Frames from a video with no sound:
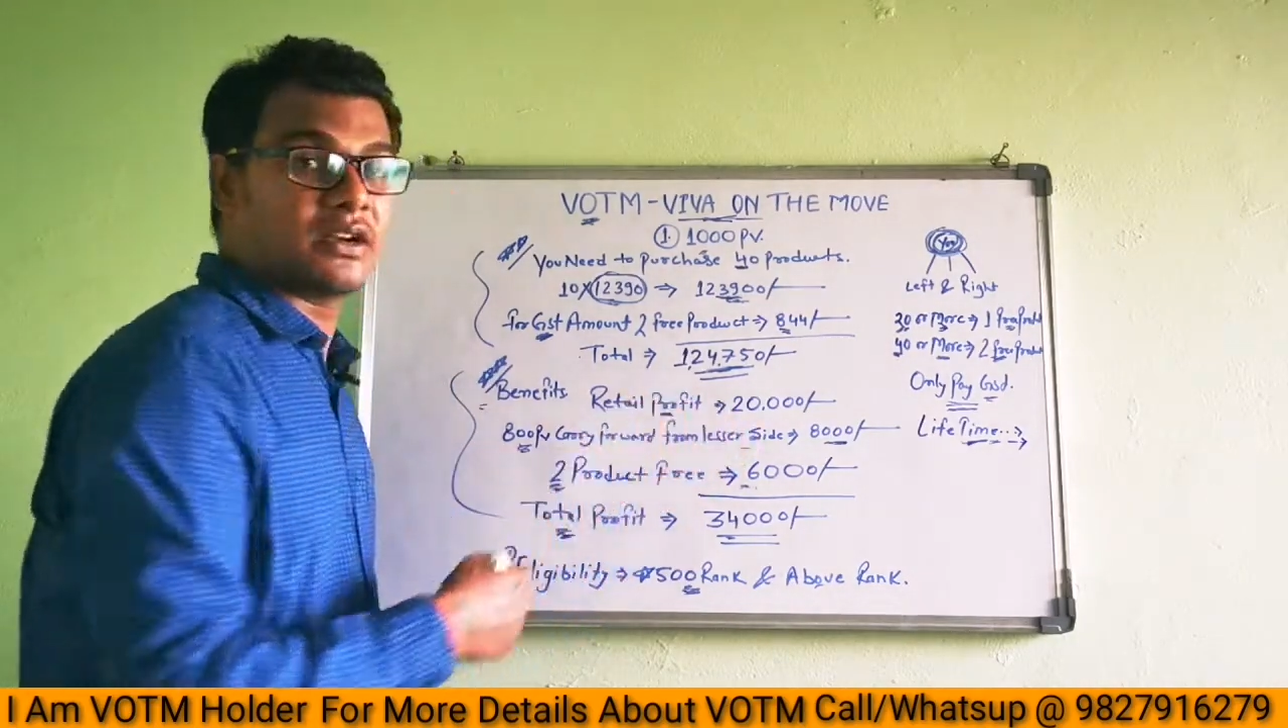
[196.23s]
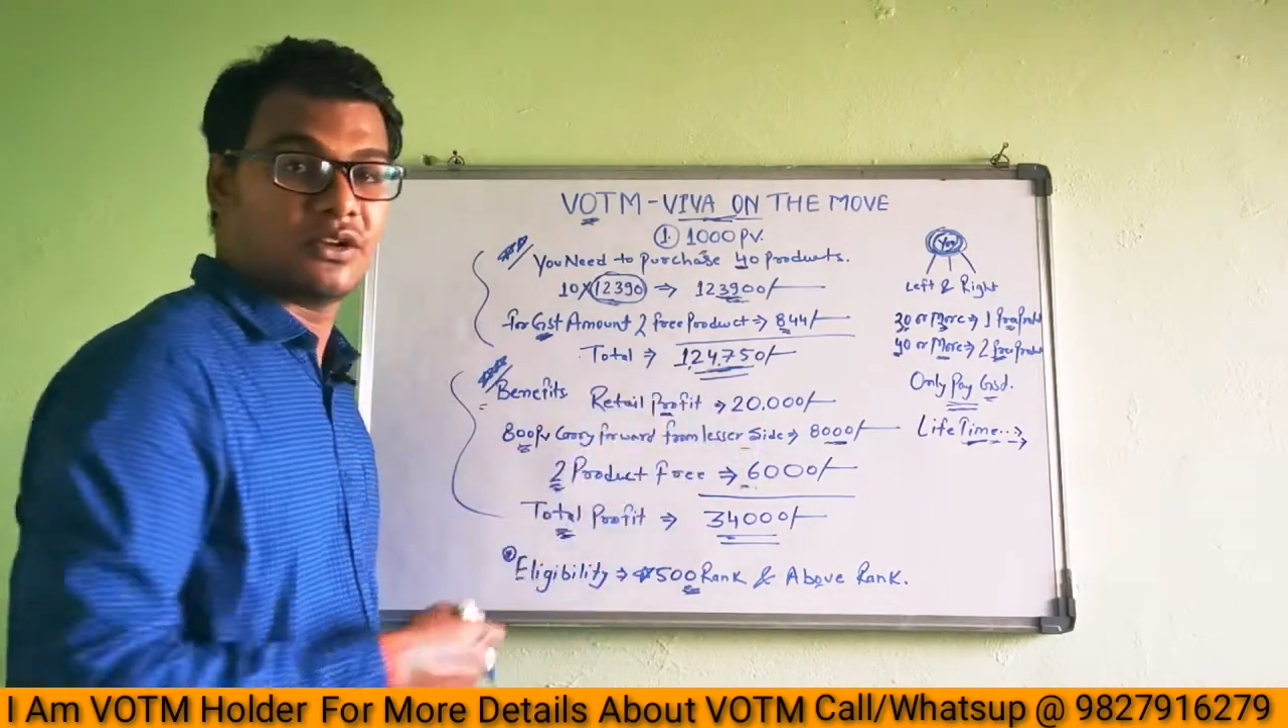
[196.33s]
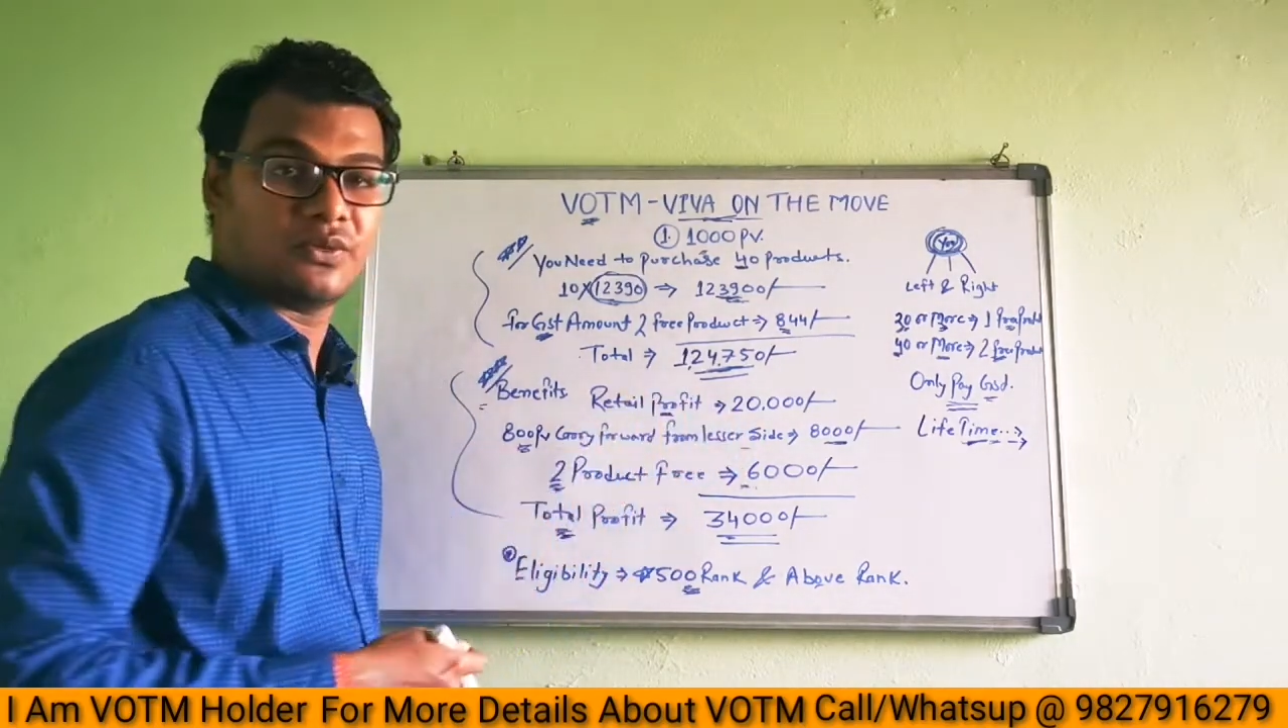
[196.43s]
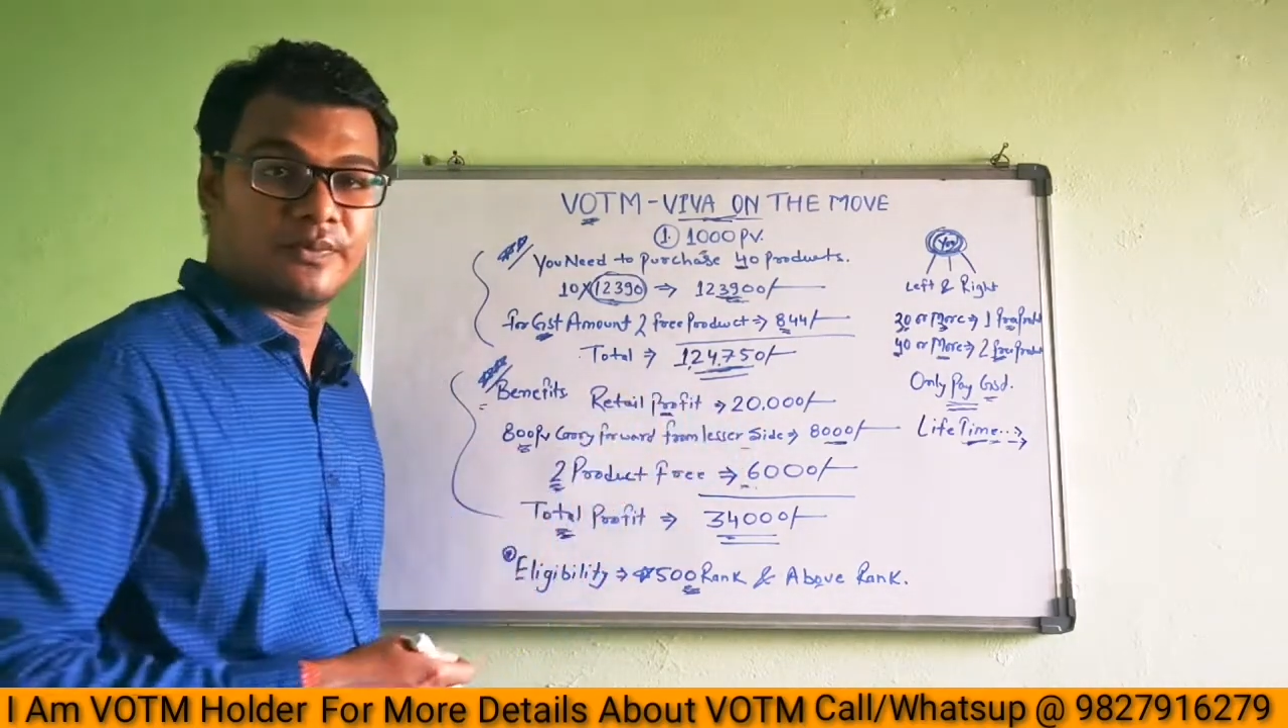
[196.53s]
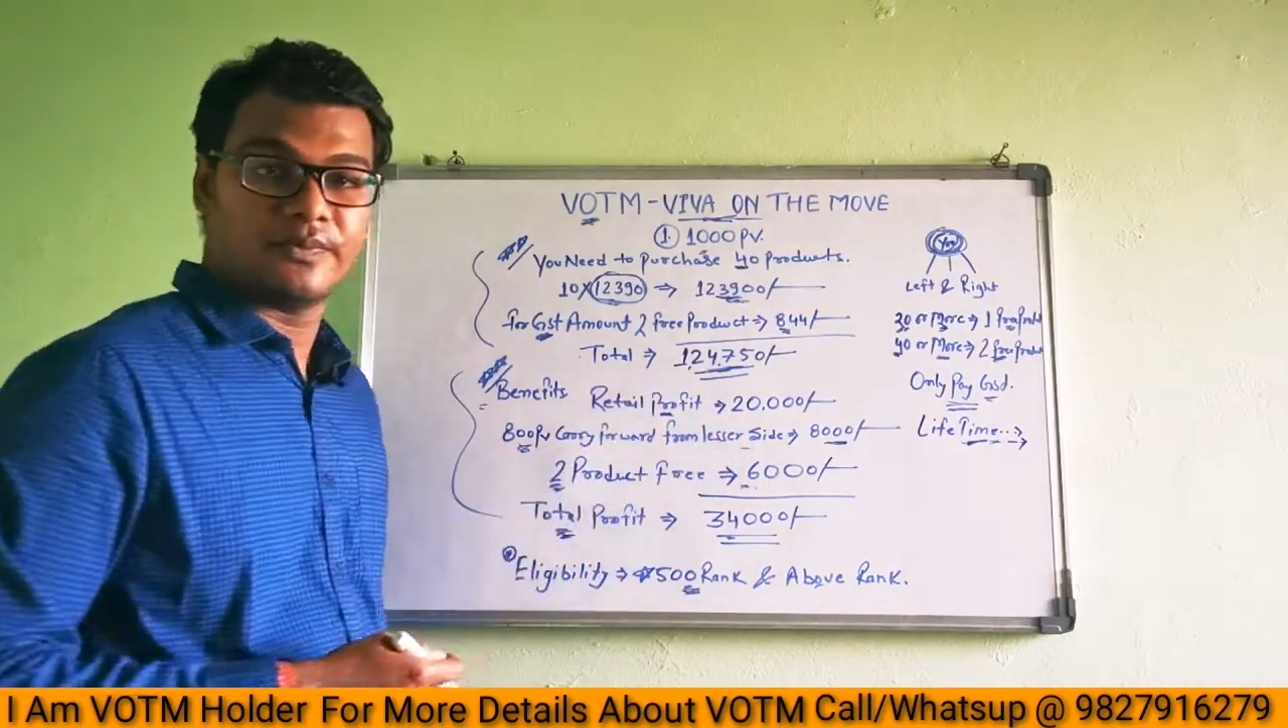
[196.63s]
कर
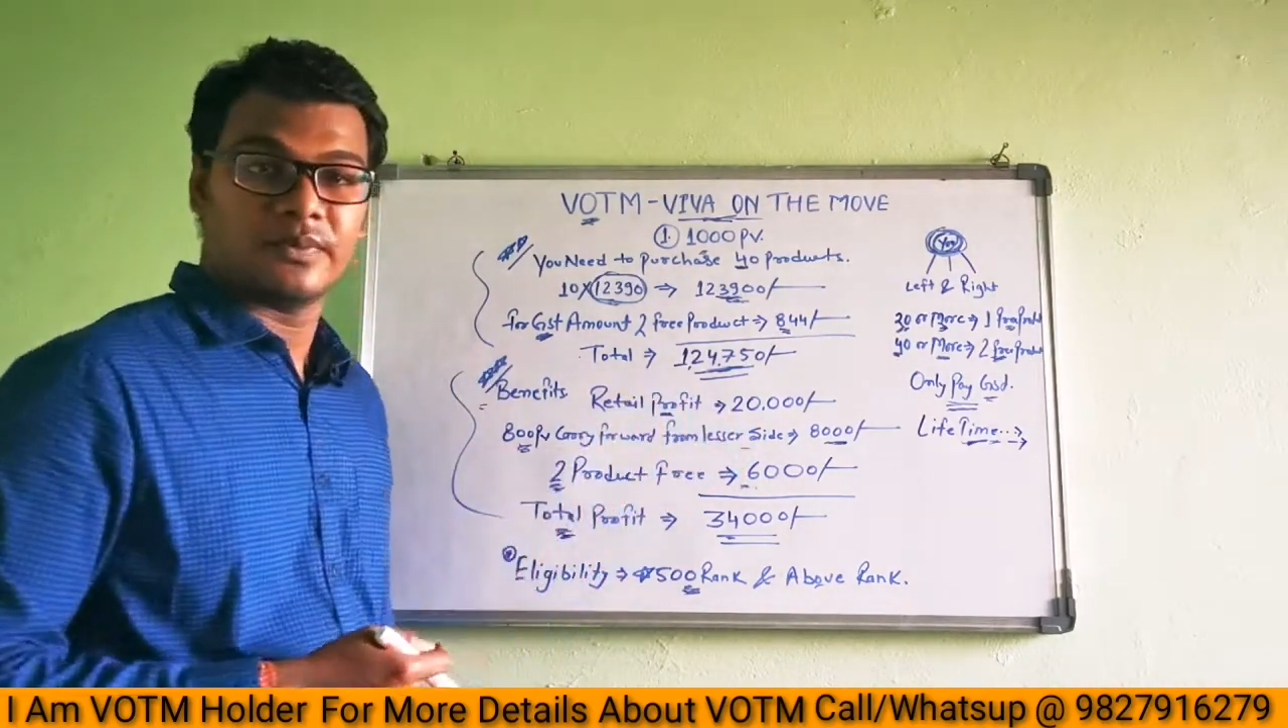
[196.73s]
रहा हूं